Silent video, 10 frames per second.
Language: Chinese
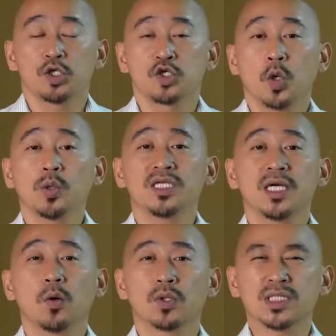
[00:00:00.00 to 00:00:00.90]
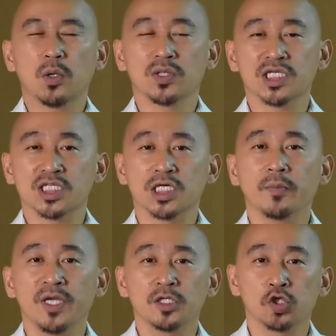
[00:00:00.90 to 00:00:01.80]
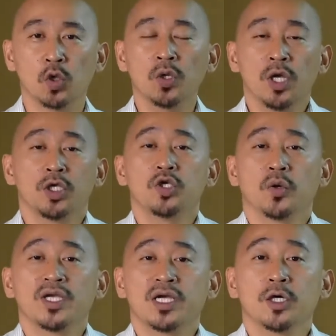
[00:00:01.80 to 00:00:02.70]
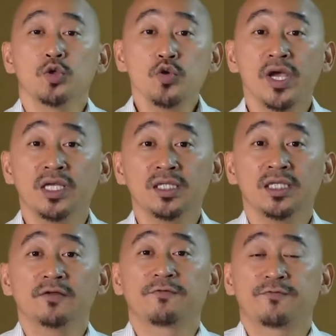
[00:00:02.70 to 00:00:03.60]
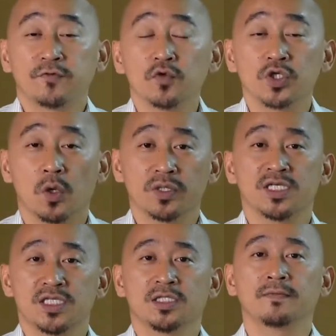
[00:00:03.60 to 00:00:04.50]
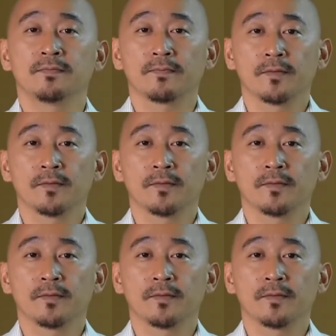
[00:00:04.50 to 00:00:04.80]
求你让我在我的生命中有一颗愿意服从的心，